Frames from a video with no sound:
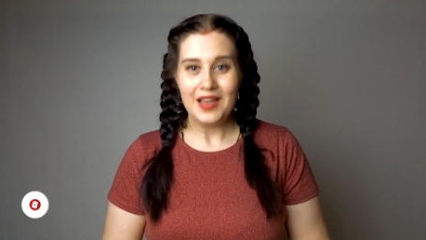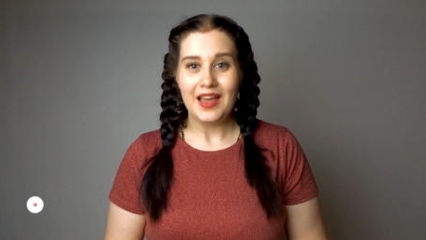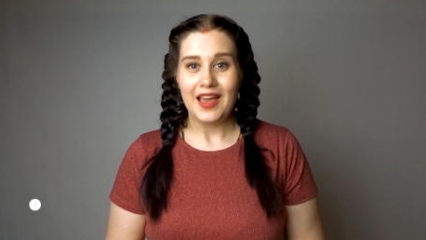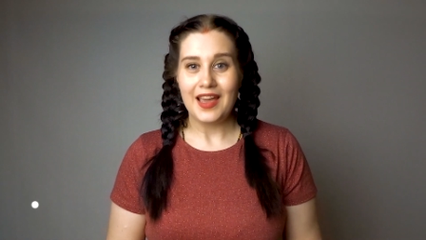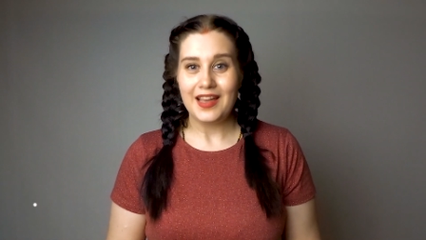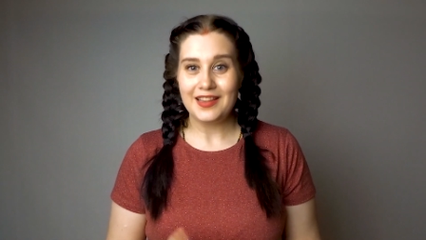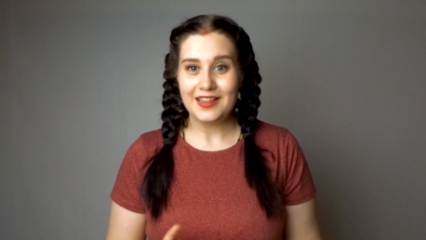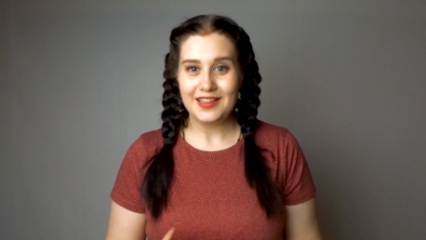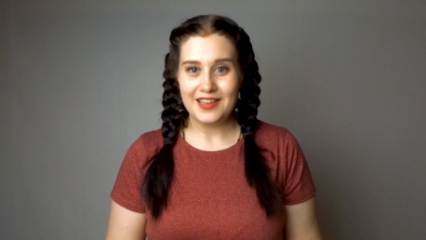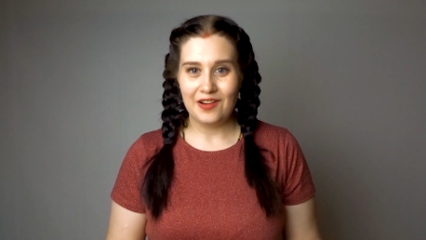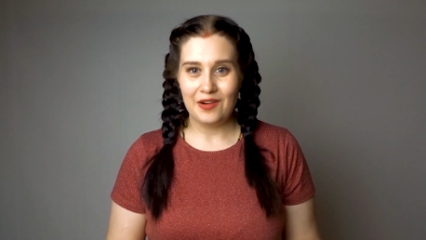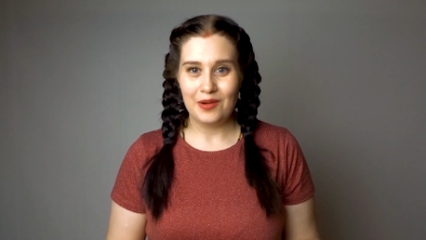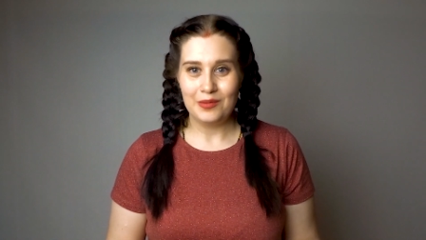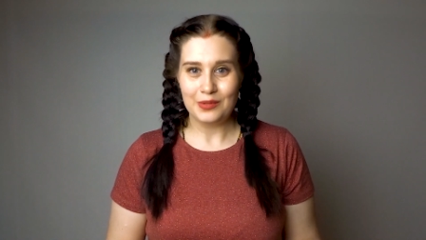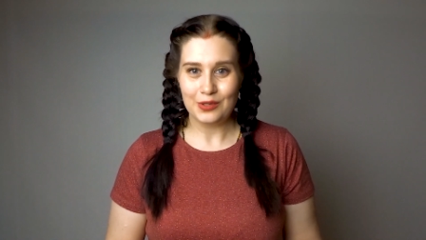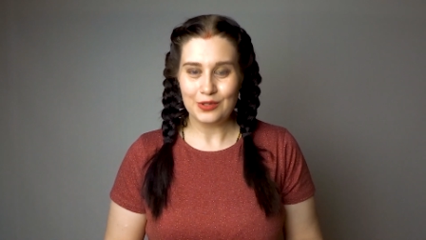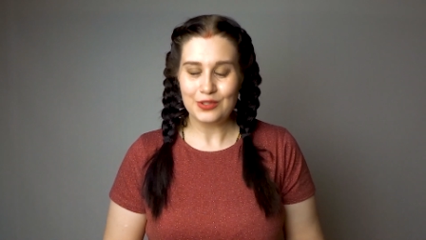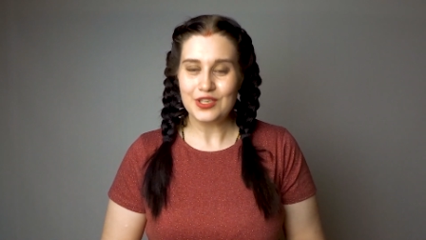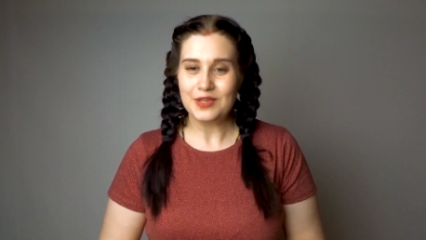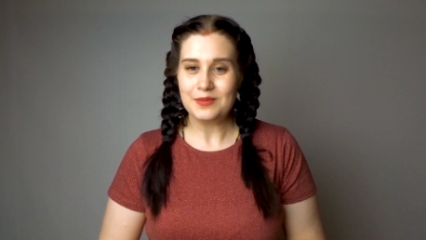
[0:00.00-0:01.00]
Это я вам
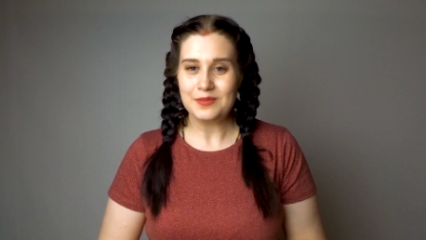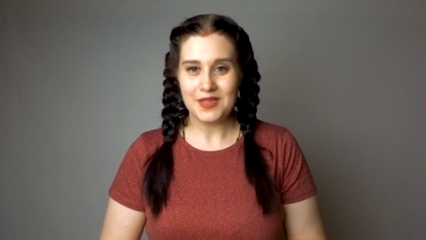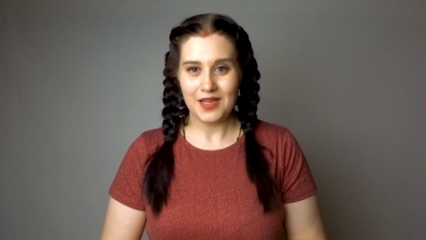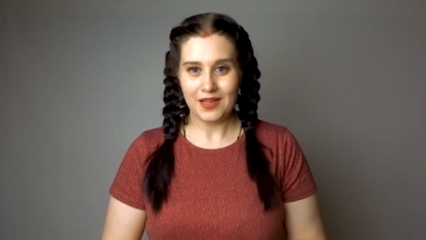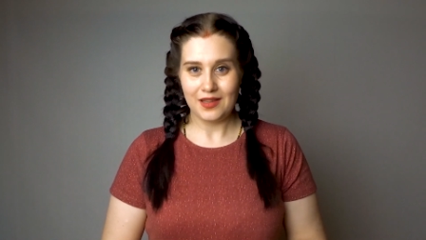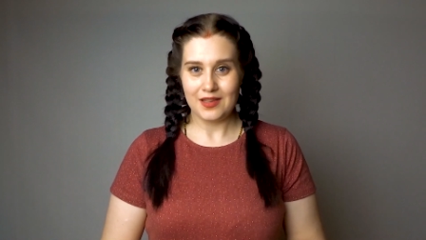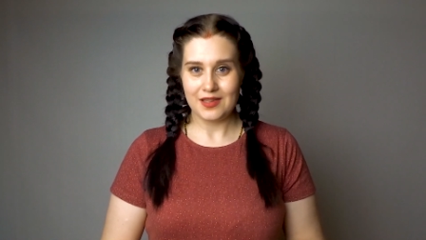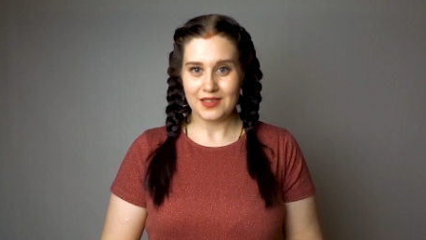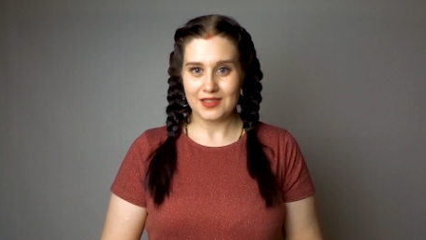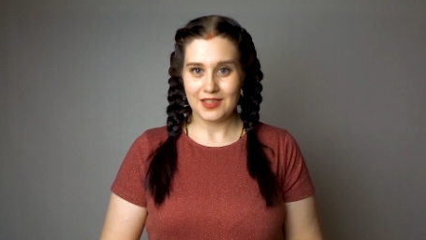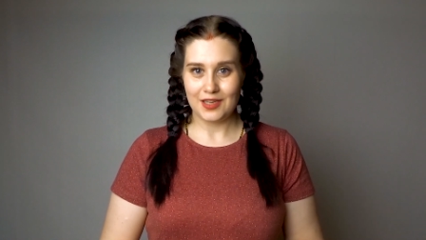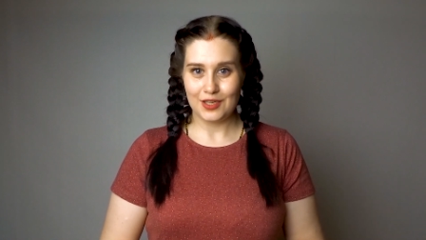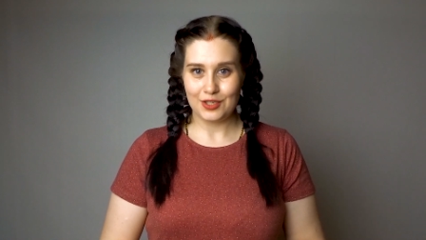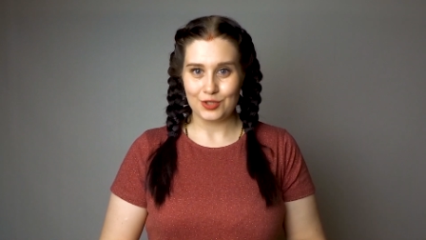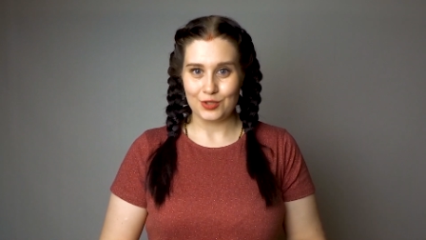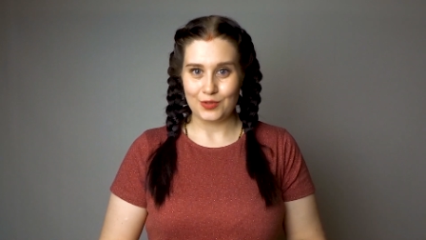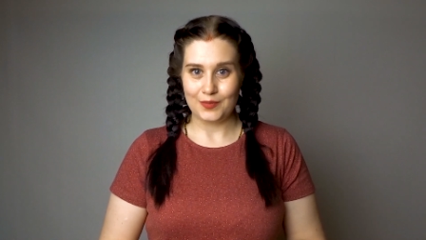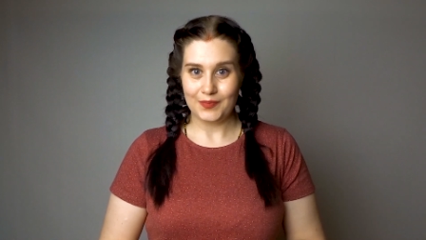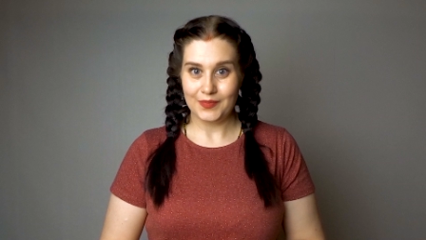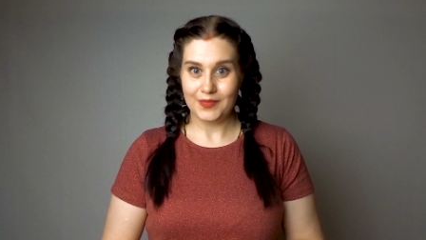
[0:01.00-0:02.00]
тоже обязательно
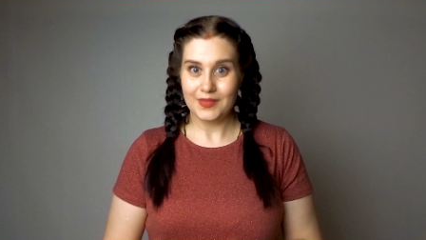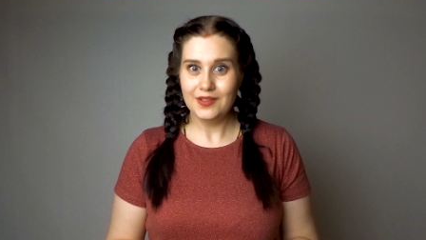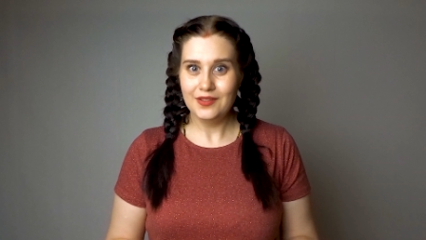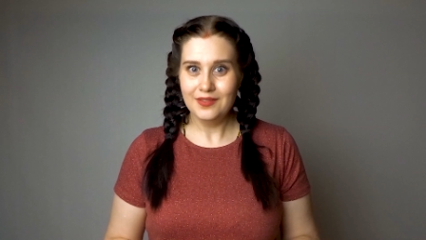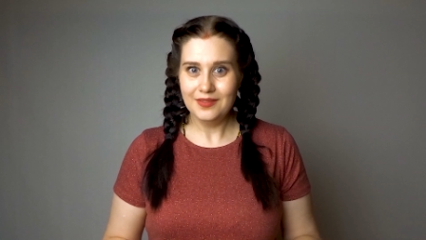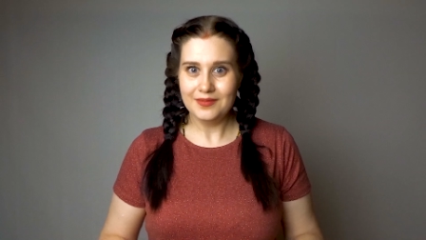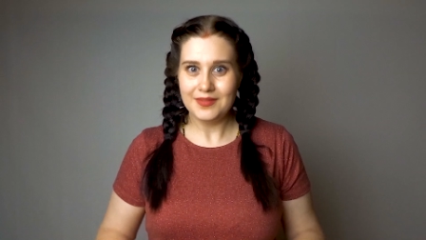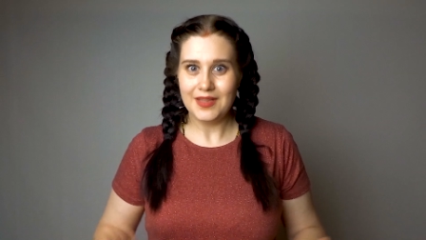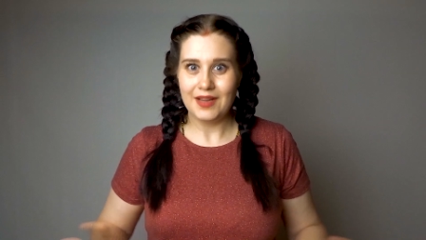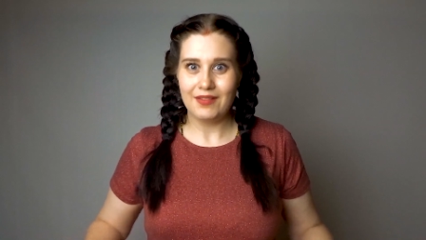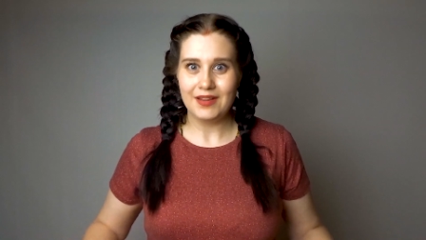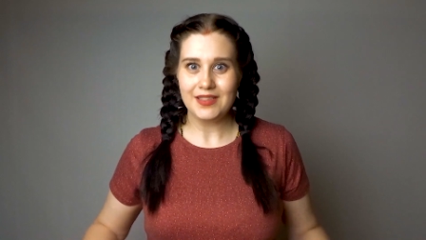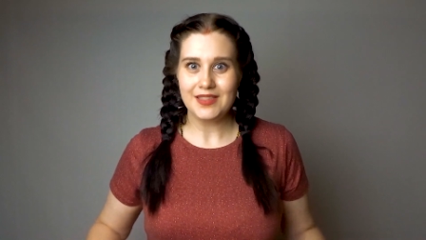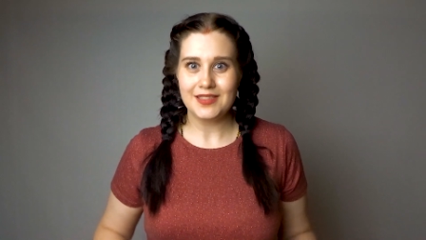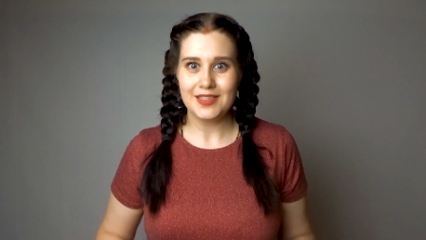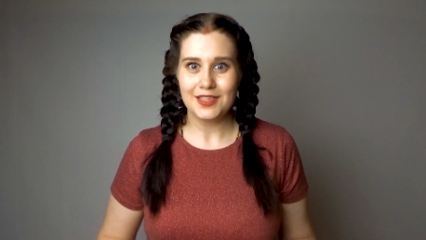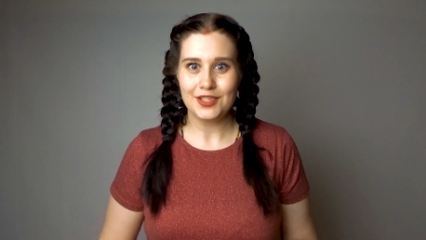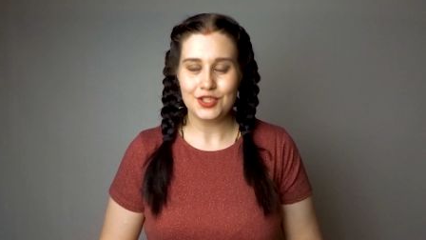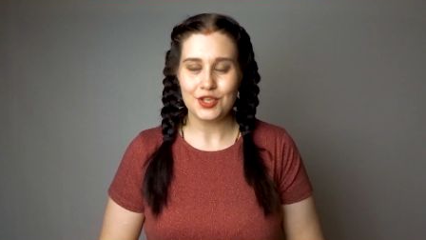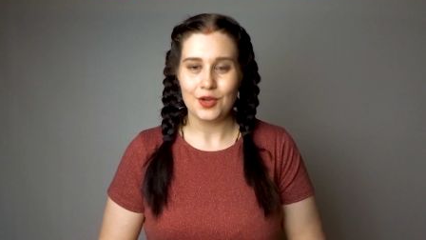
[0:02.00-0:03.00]
расскажу. Ну, давайте
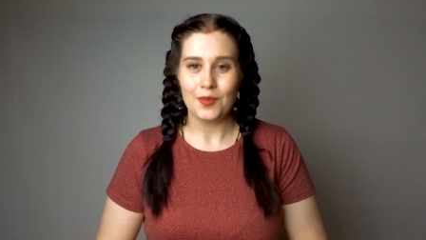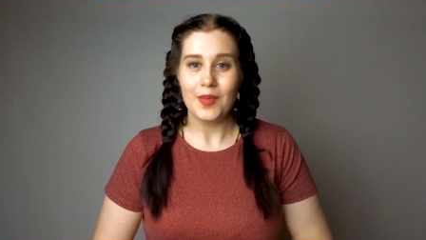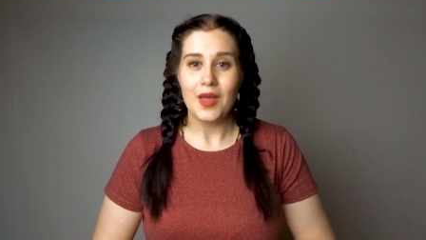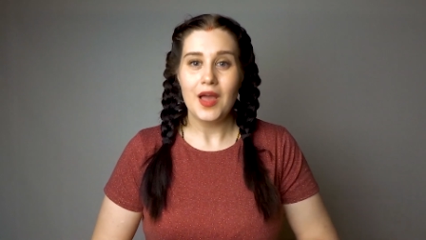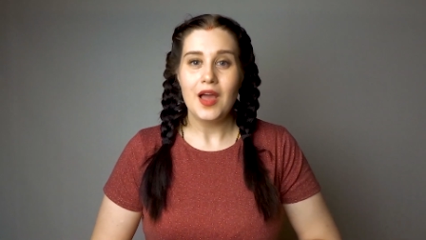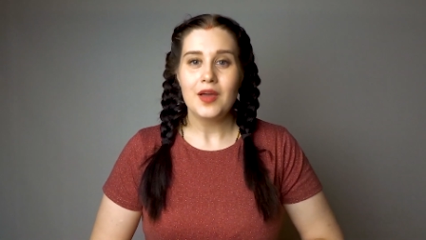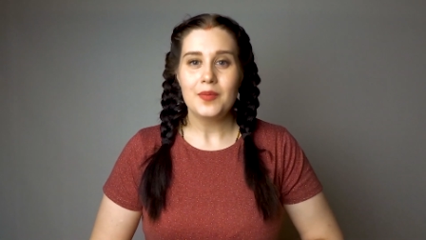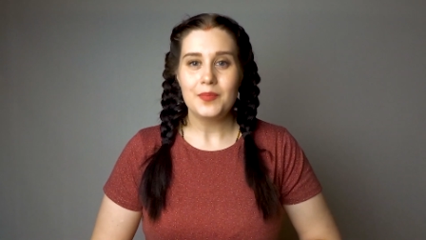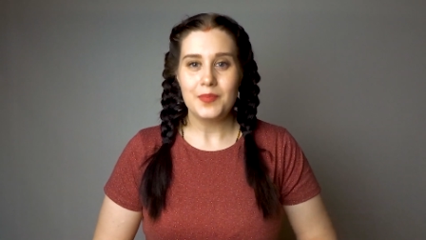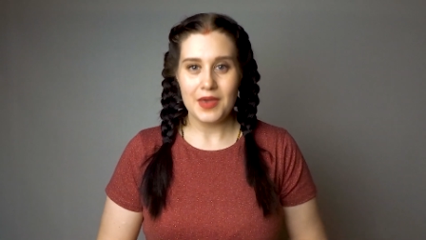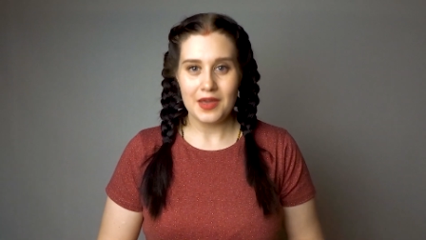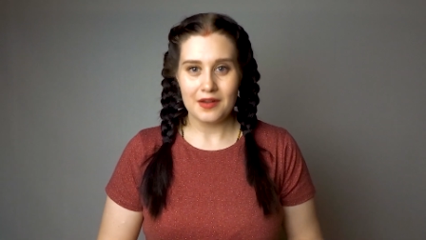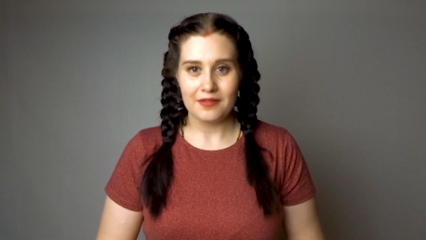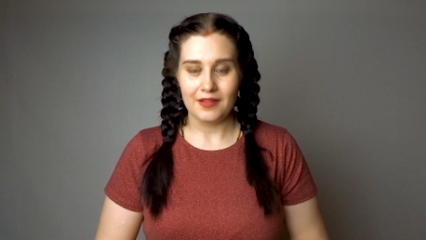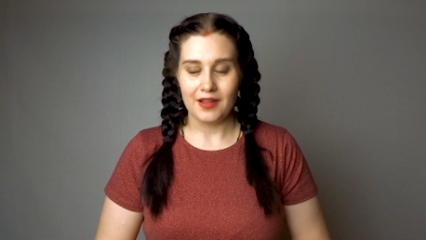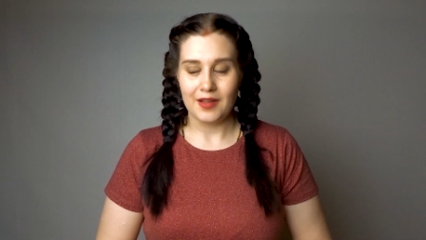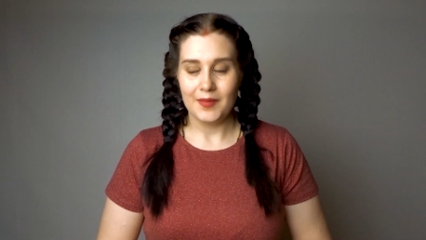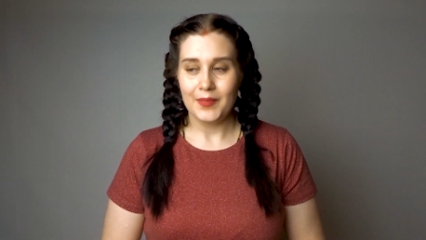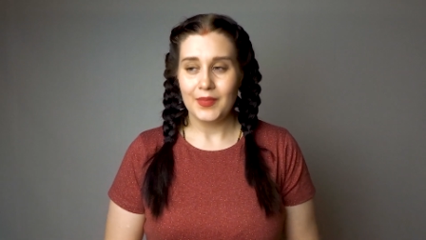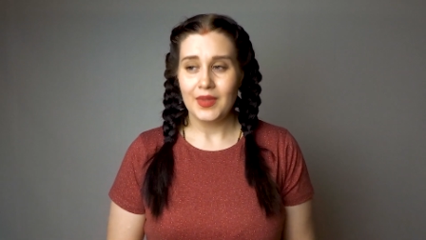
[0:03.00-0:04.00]
начнем.
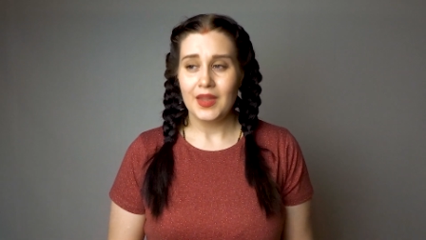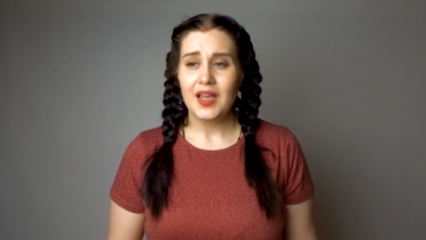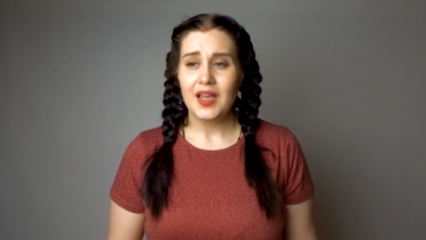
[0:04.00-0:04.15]
Первое.